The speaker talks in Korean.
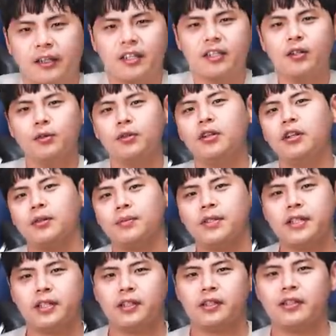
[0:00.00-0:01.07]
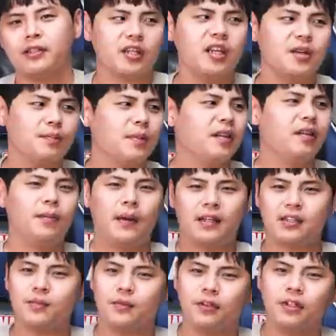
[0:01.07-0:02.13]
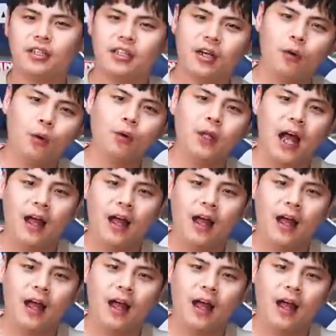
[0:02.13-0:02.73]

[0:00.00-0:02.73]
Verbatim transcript: 사실 오늘 음식을 제 입맛에 맞으면 그냥 호다,